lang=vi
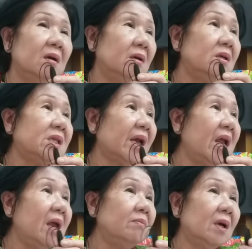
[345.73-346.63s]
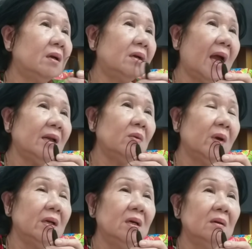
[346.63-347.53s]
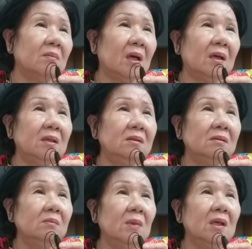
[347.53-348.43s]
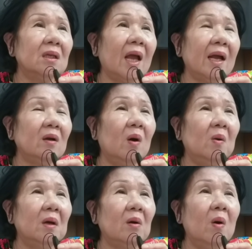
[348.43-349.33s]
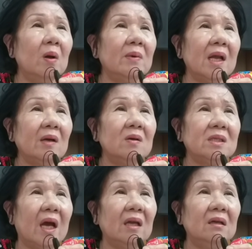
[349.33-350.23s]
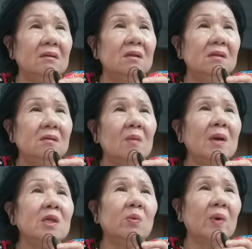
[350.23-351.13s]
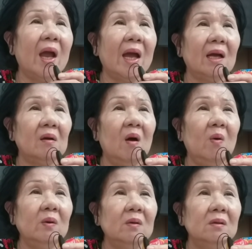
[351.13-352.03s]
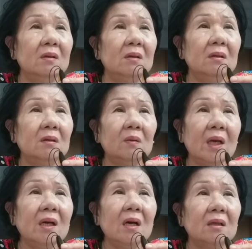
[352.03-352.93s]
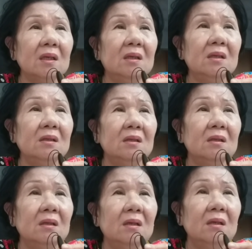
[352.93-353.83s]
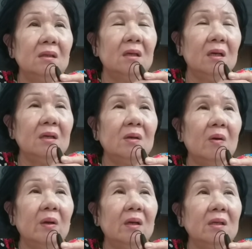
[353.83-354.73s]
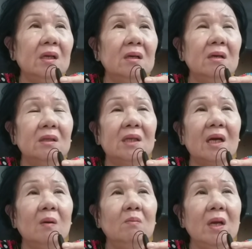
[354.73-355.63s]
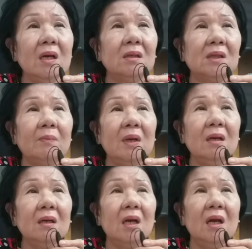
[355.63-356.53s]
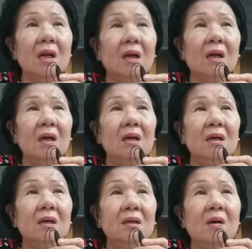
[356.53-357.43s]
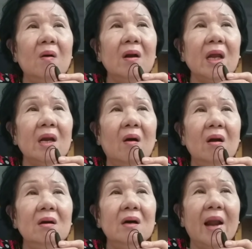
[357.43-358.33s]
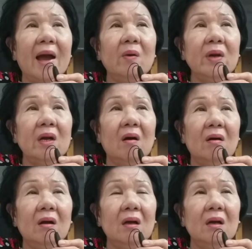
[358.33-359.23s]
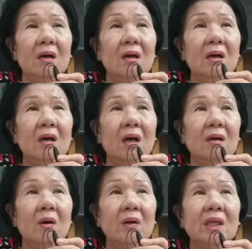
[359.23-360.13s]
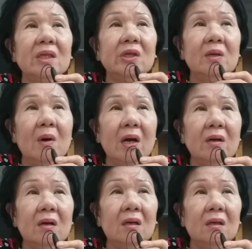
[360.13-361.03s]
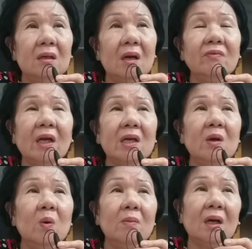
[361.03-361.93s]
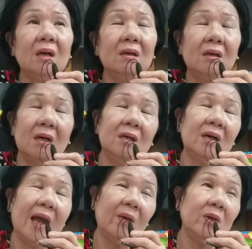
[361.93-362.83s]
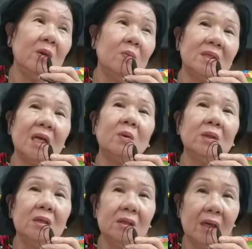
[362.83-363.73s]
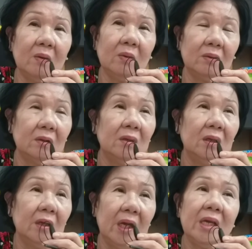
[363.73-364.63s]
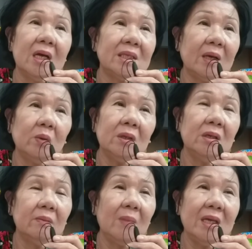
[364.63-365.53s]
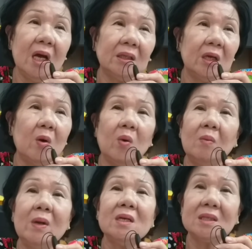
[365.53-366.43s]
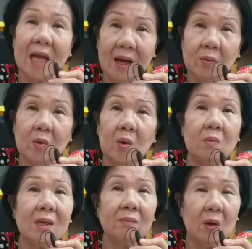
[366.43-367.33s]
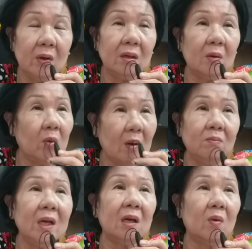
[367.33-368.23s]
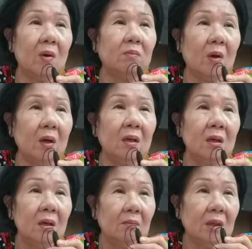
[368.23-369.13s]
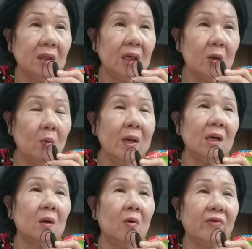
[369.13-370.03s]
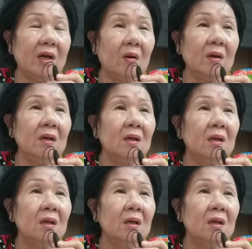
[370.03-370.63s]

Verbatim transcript: nó chạy đêm mà rát ở ngoài đường, mà bữa nó than cô là cô ơi bữa nay con chạy có mấy chục ngàn hả cô. Cô thấy rất là thương. Đó, rồi những người người ta không biết, người ta mới nghĩ là nó này nọ lừa đảo này nọ. Rồi chửi bới nó. Không phải cái vụ mà cái lừa đảo, cái vụ mình xe cứu thương đâu. Hiện giờ xe cứu thương bây giờ thì cô không biết làm sao, cô không dám nói, cô không biết là cô không nói, mà khi cô biết là cô phải nói.